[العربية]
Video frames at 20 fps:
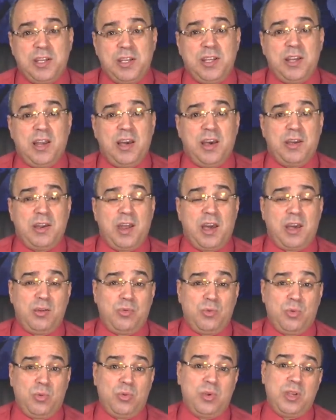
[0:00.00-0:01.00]
إلى
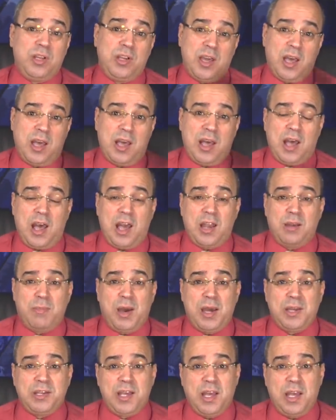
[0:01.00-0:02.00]
نقله إلى
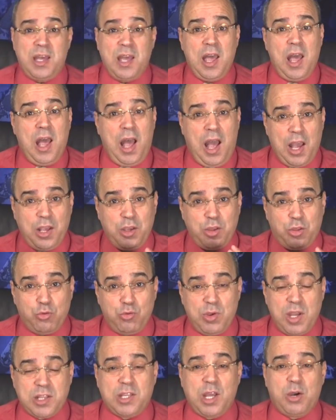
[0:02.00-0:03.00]
ألمانيا حيث
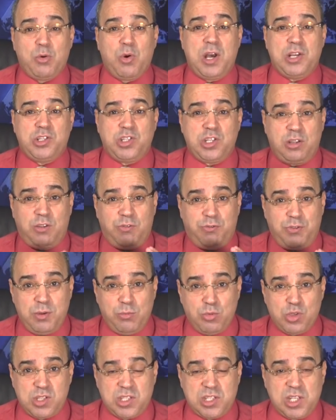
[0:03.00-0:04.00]
يتواجد في
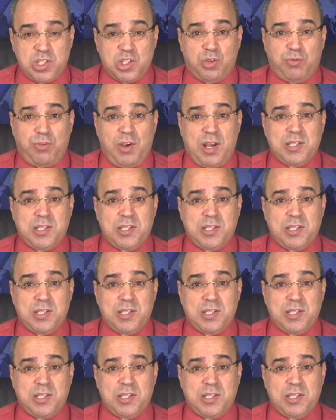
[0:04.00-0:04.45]
مستشفى